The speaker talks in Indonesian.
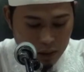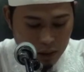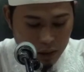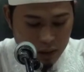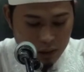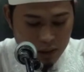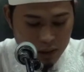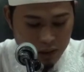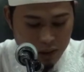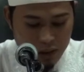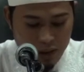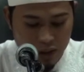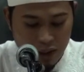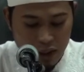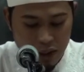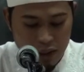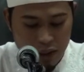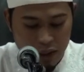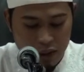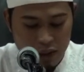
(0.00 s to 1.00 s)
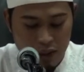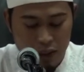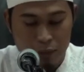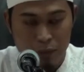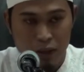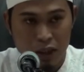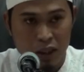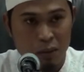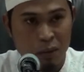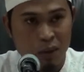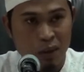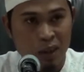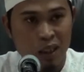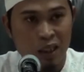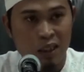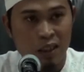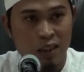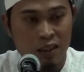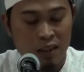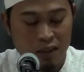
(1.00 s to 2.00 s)
Hadirin sekalian dan para
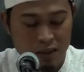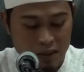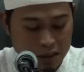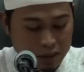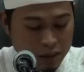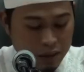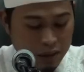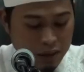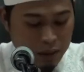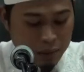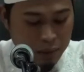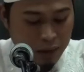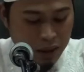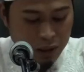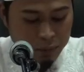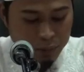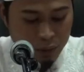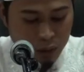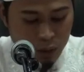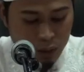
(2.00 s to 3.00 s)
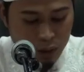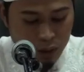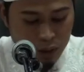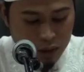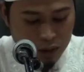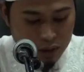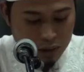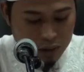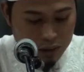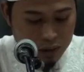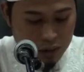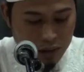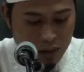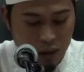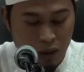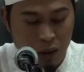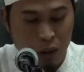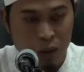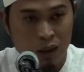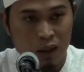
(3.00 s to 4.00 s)
pendengar dimanapun
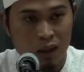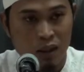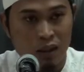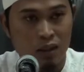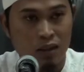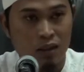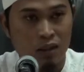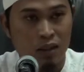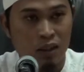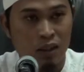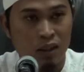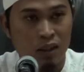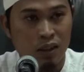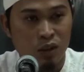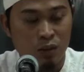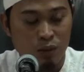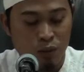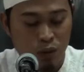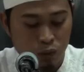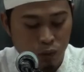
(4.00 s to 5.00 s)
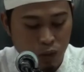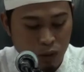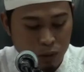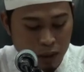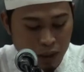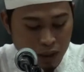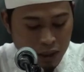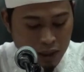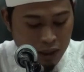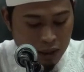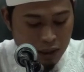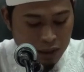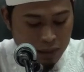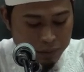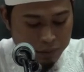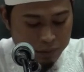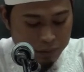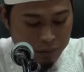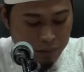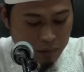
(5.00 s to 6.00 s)
ikhwah dan antum semua berada
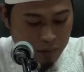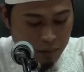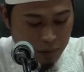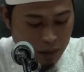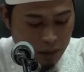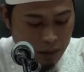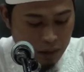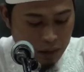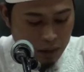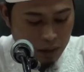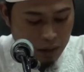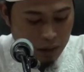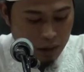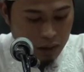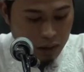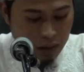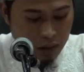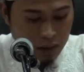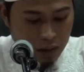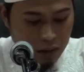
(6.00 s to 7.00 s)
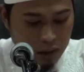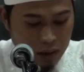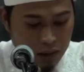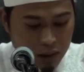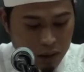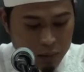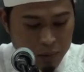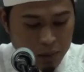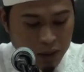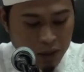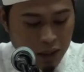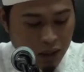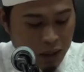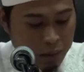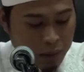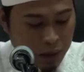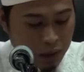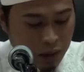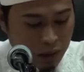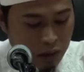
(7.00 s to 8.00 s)
Kita minta
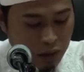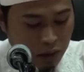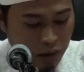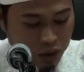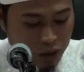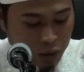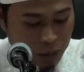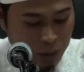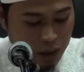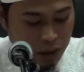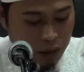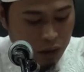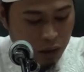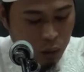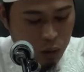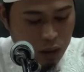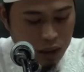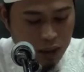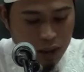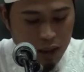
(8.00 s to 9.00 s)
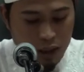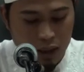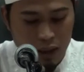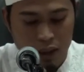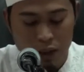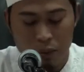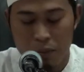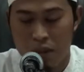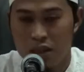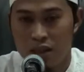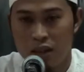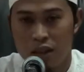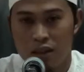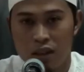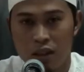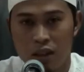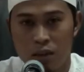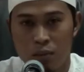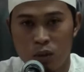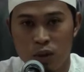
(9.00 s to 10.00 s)
kepada Allah subhanahu wa ta'ala di
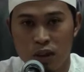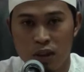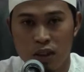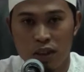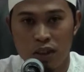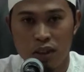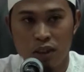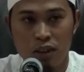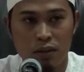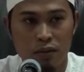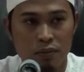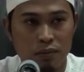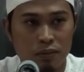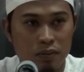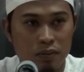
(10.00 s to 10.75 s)
majelis ilmu ini